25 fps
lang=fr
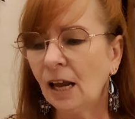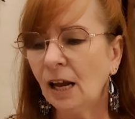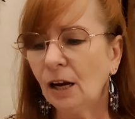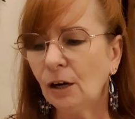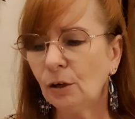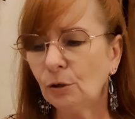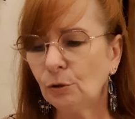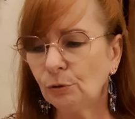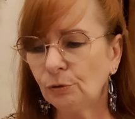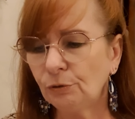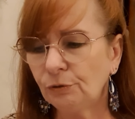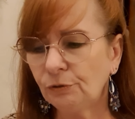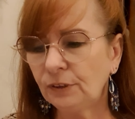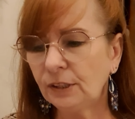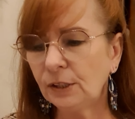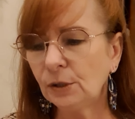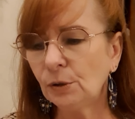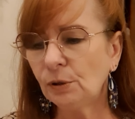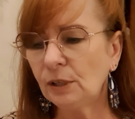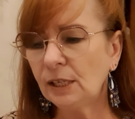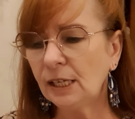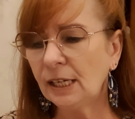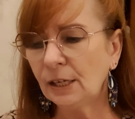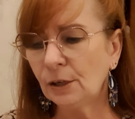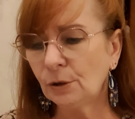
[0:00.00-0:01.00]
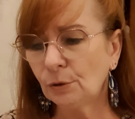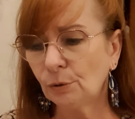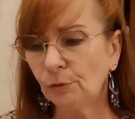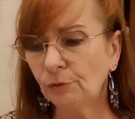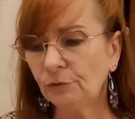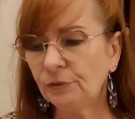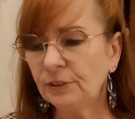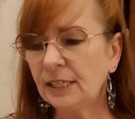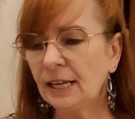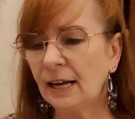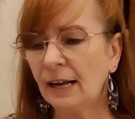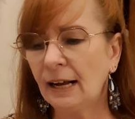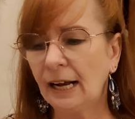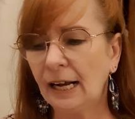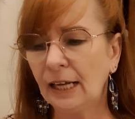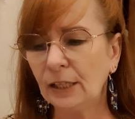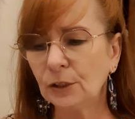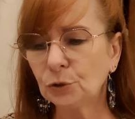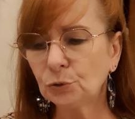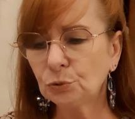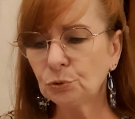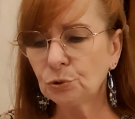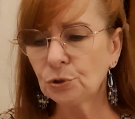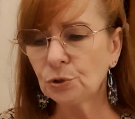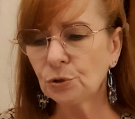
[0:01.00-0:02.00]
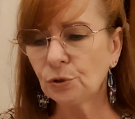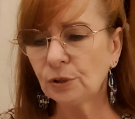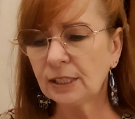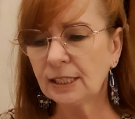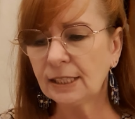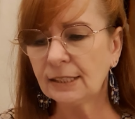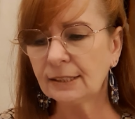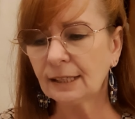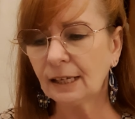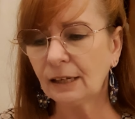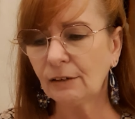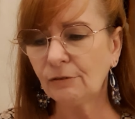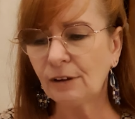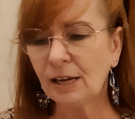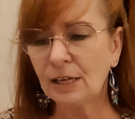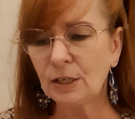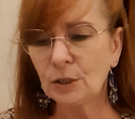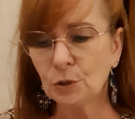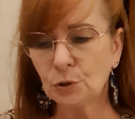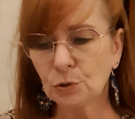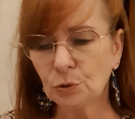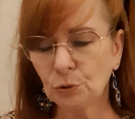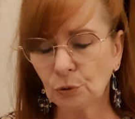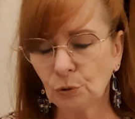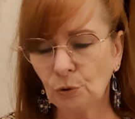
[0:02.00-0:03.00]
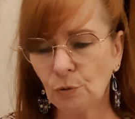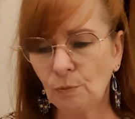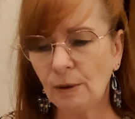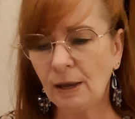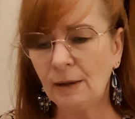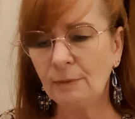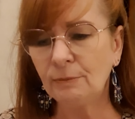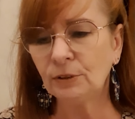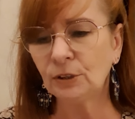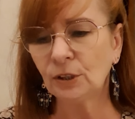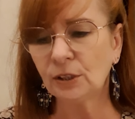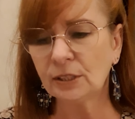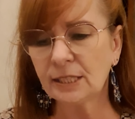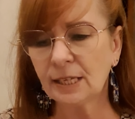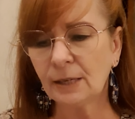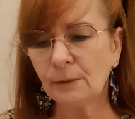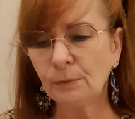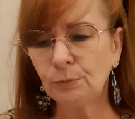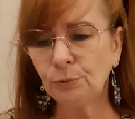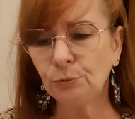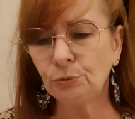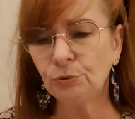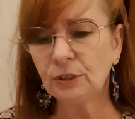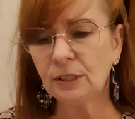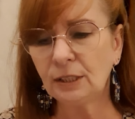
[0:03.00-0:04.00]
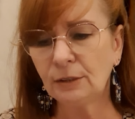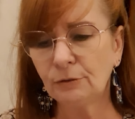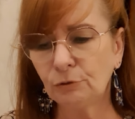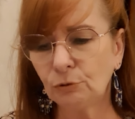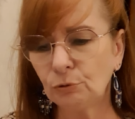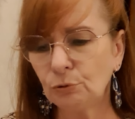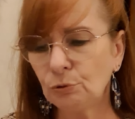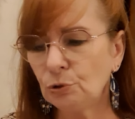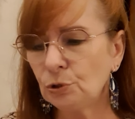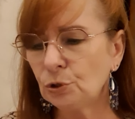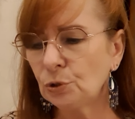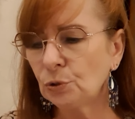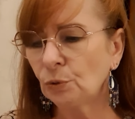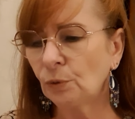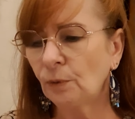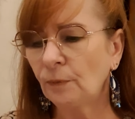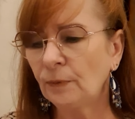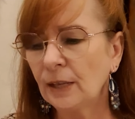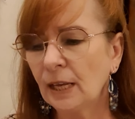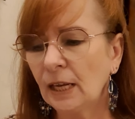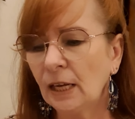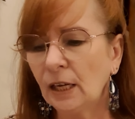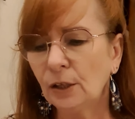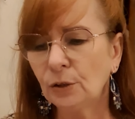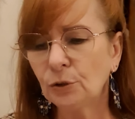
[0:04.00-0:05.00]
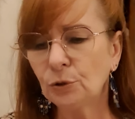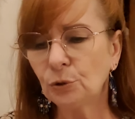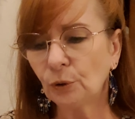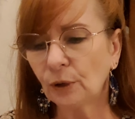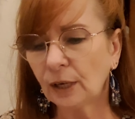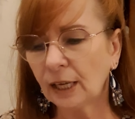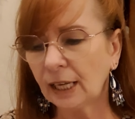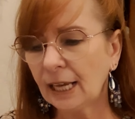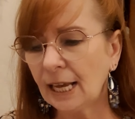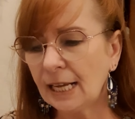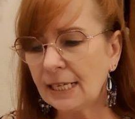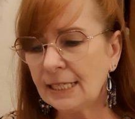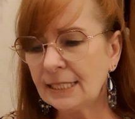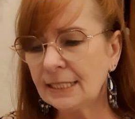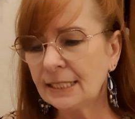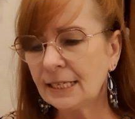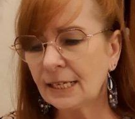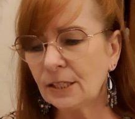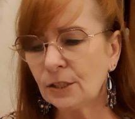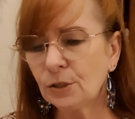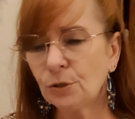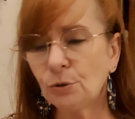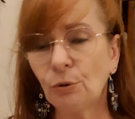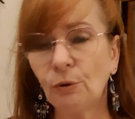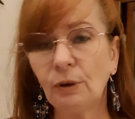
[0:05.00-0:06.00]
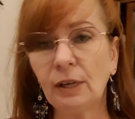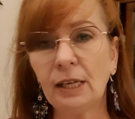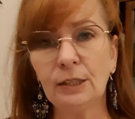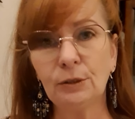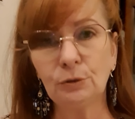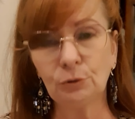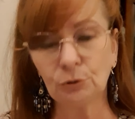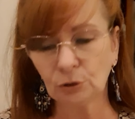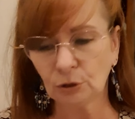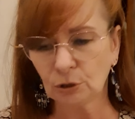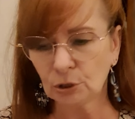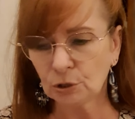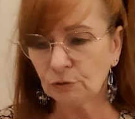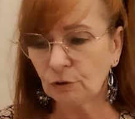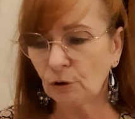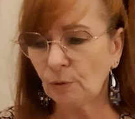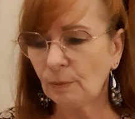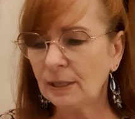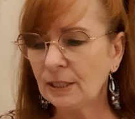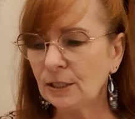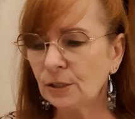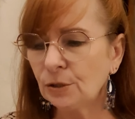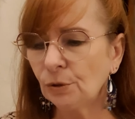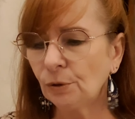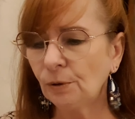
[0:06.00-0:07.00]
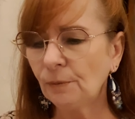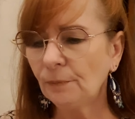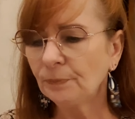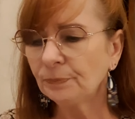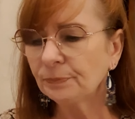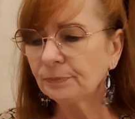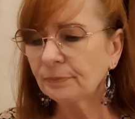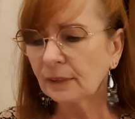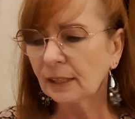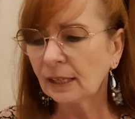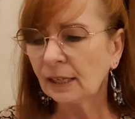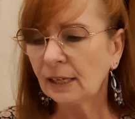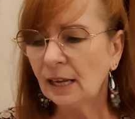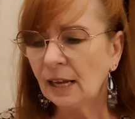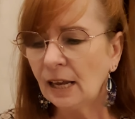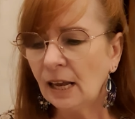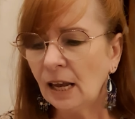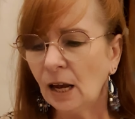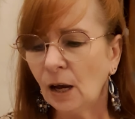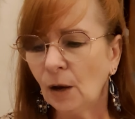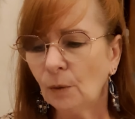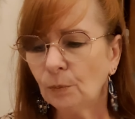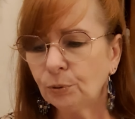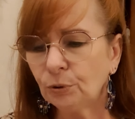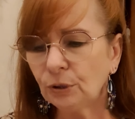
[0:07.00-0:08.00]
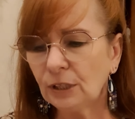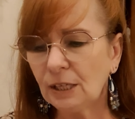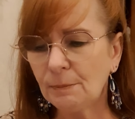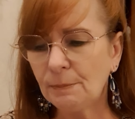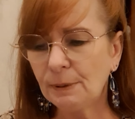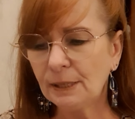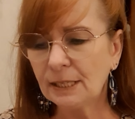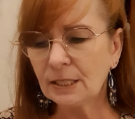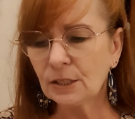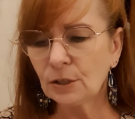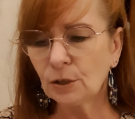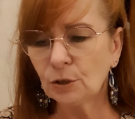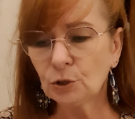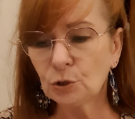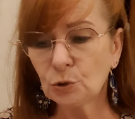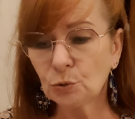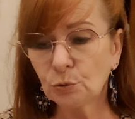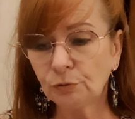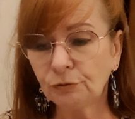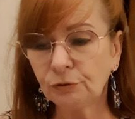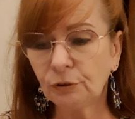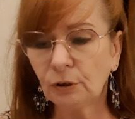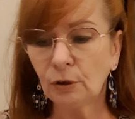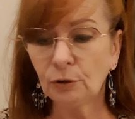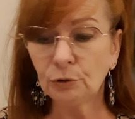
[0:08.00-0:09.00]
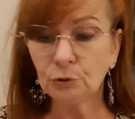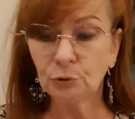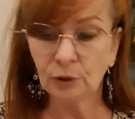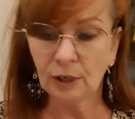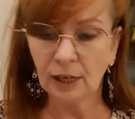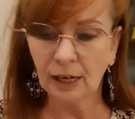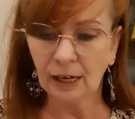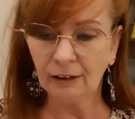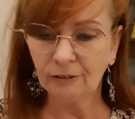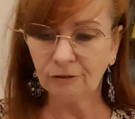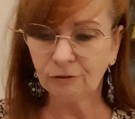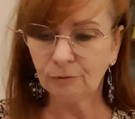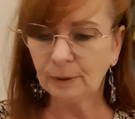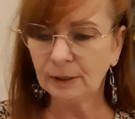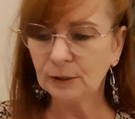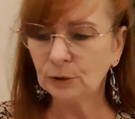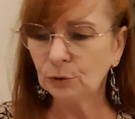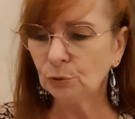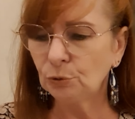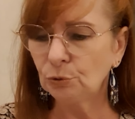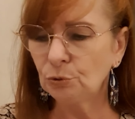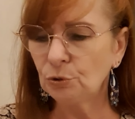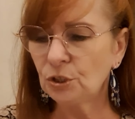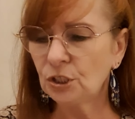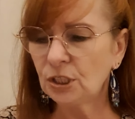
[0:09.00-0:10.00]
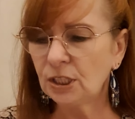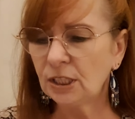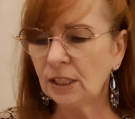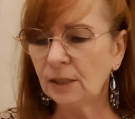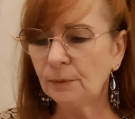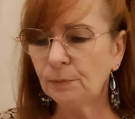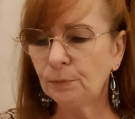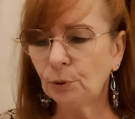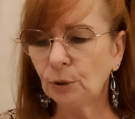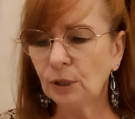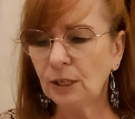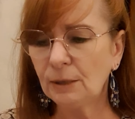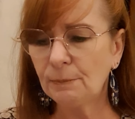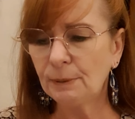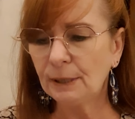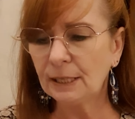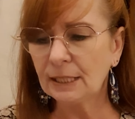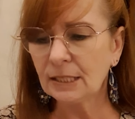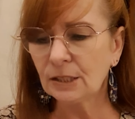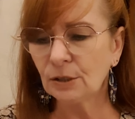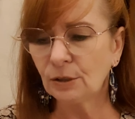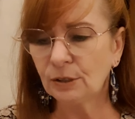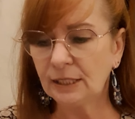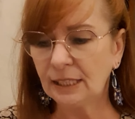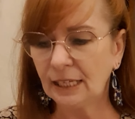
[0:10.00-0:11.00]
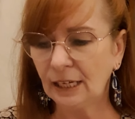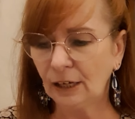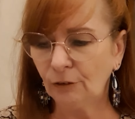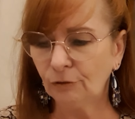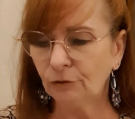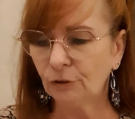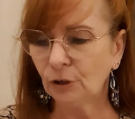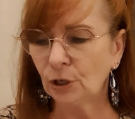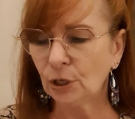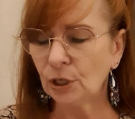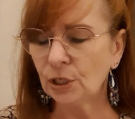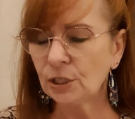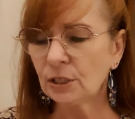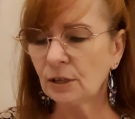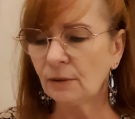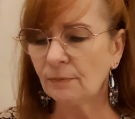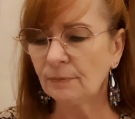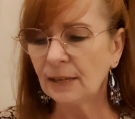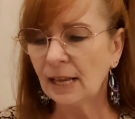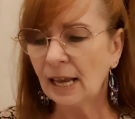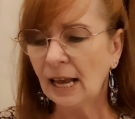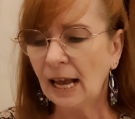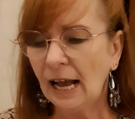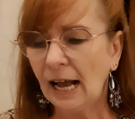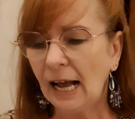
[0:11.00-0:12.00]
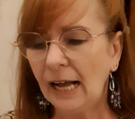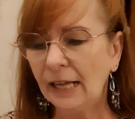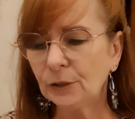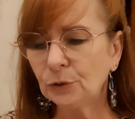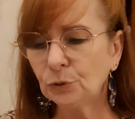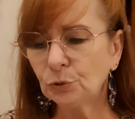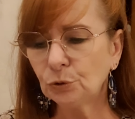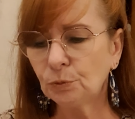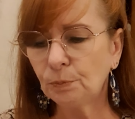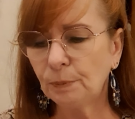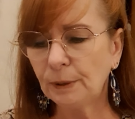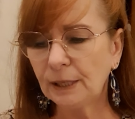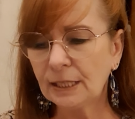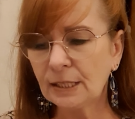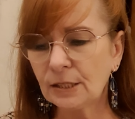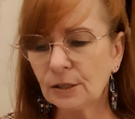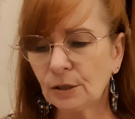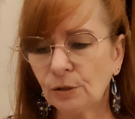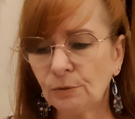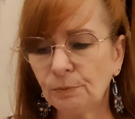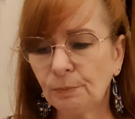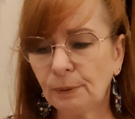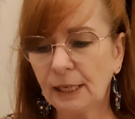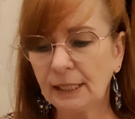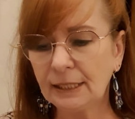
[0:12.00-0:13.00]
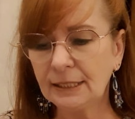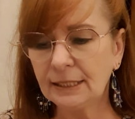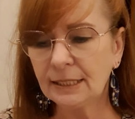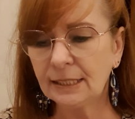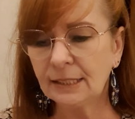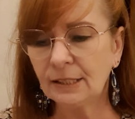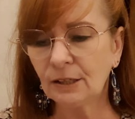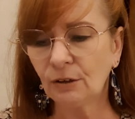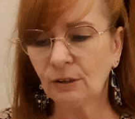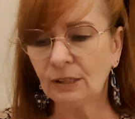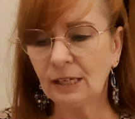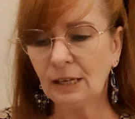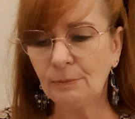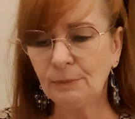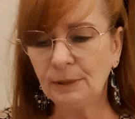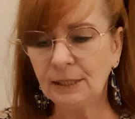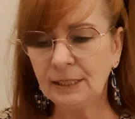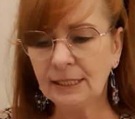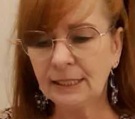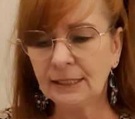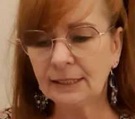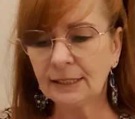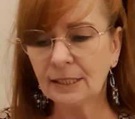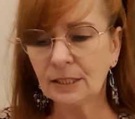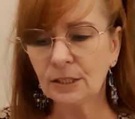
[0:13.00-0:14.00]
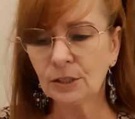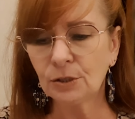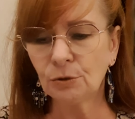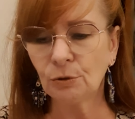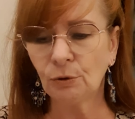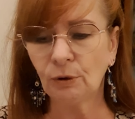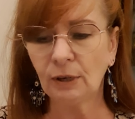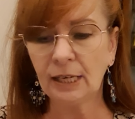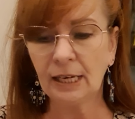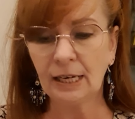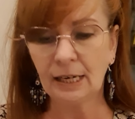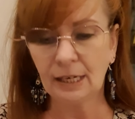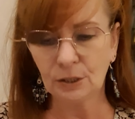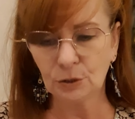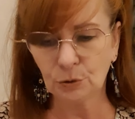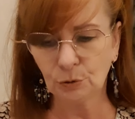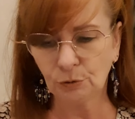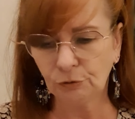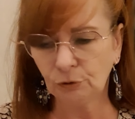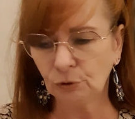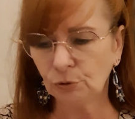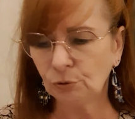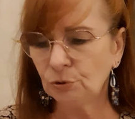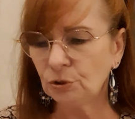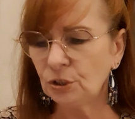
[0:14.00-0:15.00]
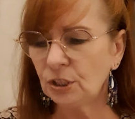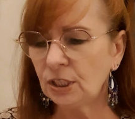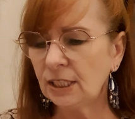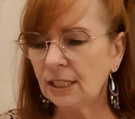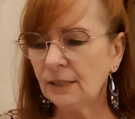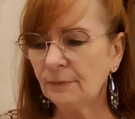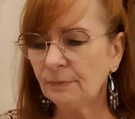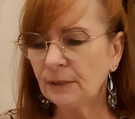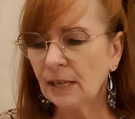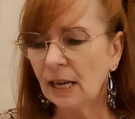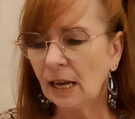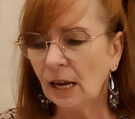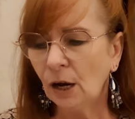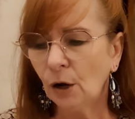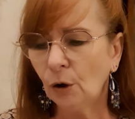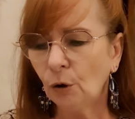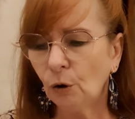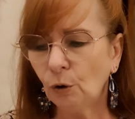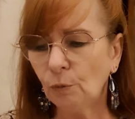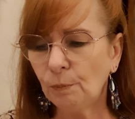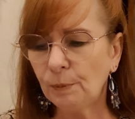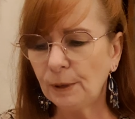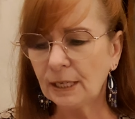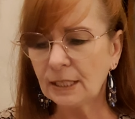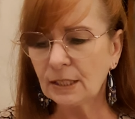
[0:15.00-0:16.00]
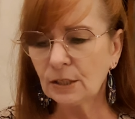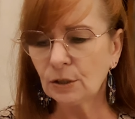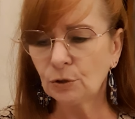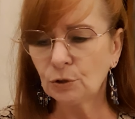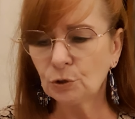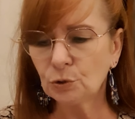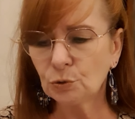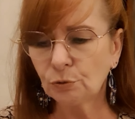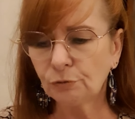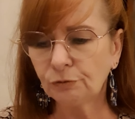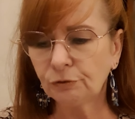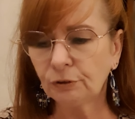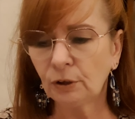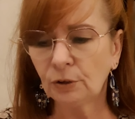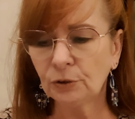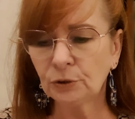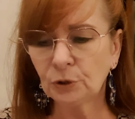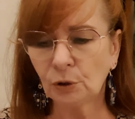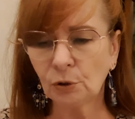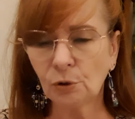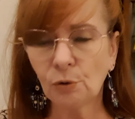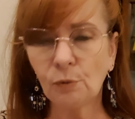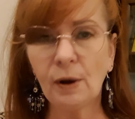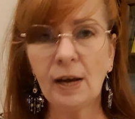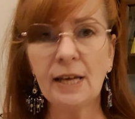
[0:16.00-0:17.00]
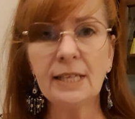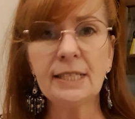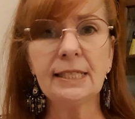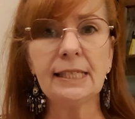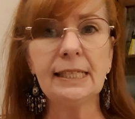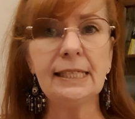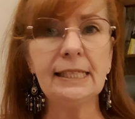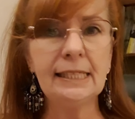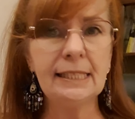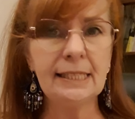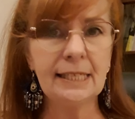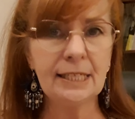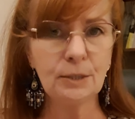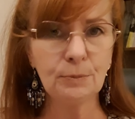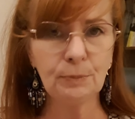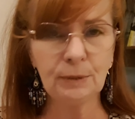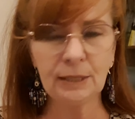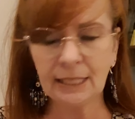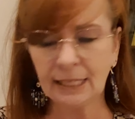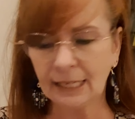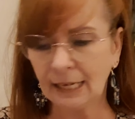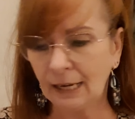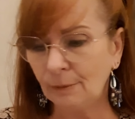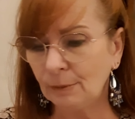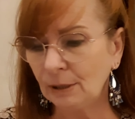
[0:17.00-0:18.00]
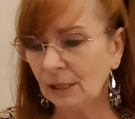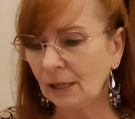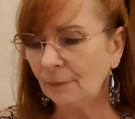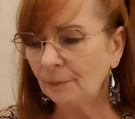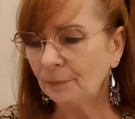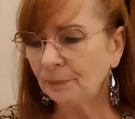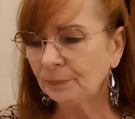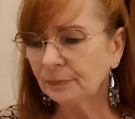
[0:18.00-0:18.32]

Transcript: Le violet convient à tous ceux qui travaillent sur eux-mêmes dans un but d'évolution, de réalisation et de transformation pour les personnes souffrant de graves pathologies, pour les personnes nerveuses, à toute personne pratiquant la méditation et la sophrologie, aux personnes souffrant d'angoisse inexplicable.